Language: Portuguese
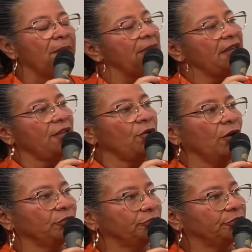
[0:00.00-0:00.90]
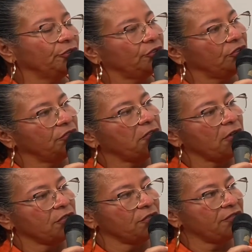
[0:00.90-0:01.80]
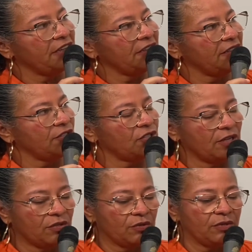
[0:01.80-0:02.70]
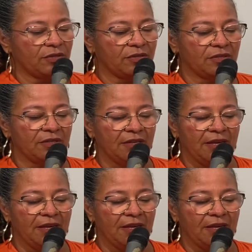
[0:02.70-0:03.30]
bendito é o fruto do vosso ventre, Jesus.